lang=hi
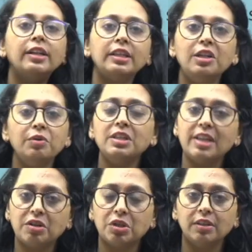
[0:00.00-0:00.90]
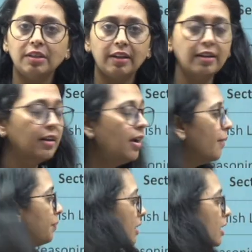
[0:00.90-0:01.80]
तीनों ही सेक्शन थे
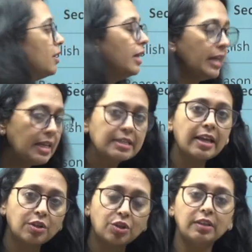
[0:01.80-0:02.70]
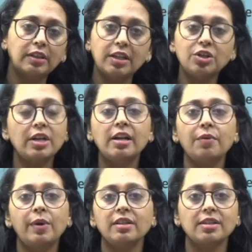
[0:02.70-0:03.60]
तीन ही सेक्शन थे जनरल
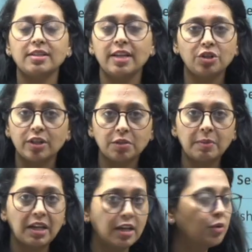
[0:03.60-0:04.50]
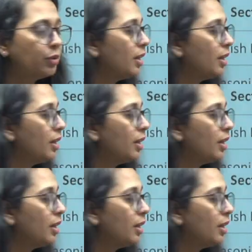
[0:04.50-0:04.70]
अवेयरनेस का सेक्शन इसमें नहीं होता